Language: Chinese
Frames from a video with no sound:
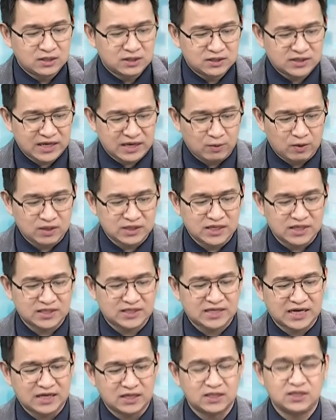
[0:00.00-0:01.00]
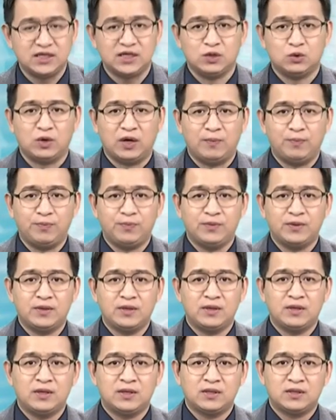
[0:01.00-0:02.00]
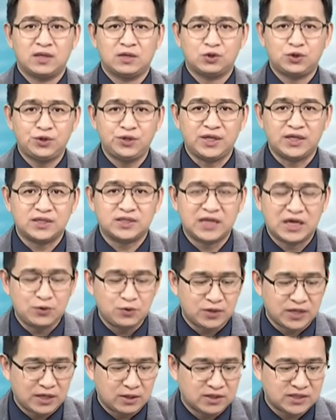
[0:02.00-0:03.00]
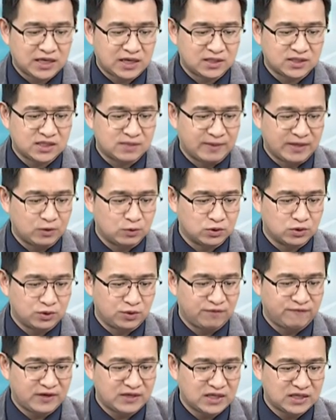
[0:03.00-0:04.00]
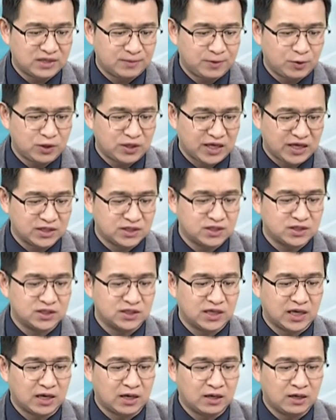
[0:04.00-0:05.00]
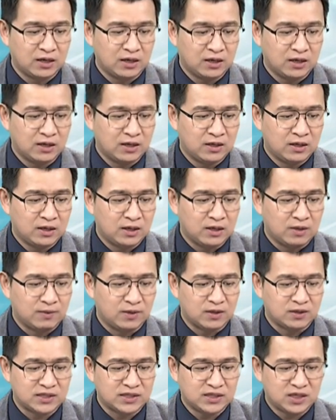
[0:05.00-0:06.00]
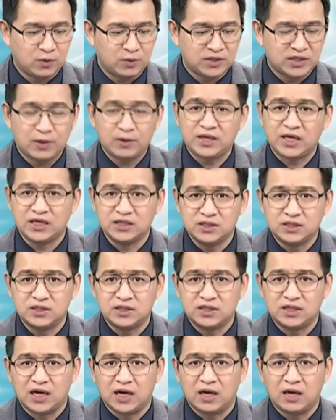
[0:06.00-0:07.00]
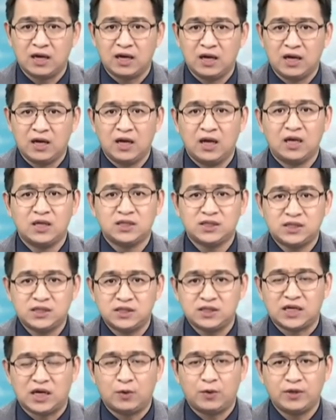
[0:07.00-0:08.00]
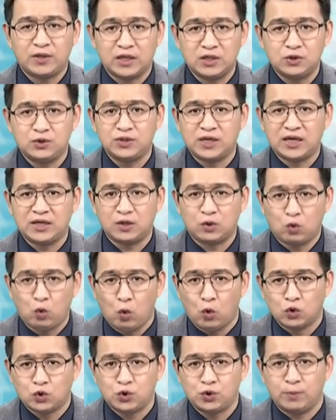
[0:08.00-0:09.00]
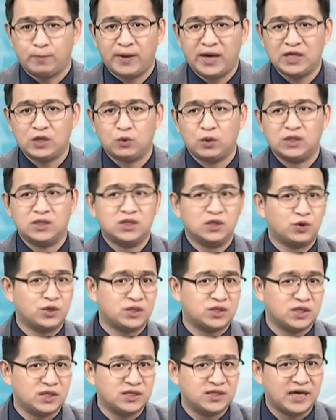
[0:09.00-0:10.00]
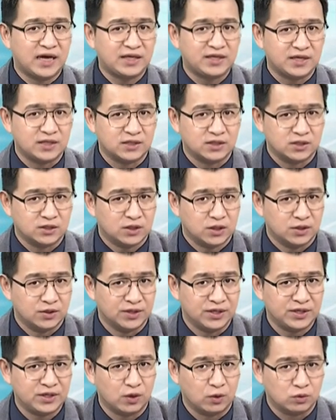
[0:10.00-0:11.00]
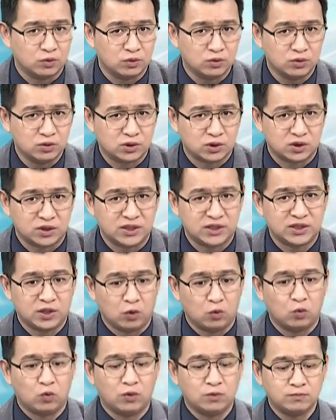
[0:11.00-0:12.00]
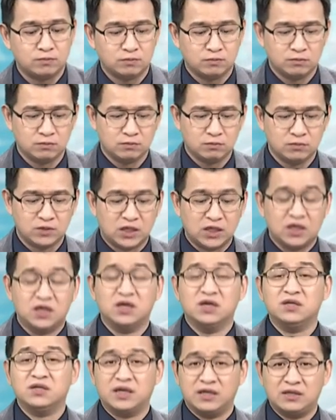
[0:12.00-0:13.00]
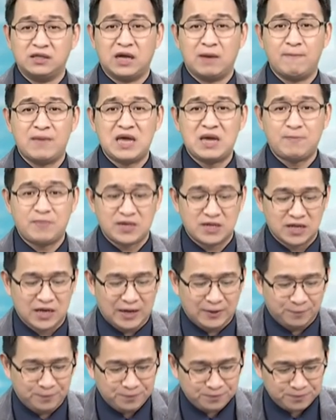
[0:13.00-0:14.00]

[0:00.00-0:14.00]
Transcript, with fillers: 再往下杀的这一段，到去年三月它又杀到四百多的时候，你会发现它这边会停滞一下，有没有？在这个位置它会停滞一下。市场会根据它的过去判断，这对身家电子可能有止跌效果，可能啊、m a y b e 啦。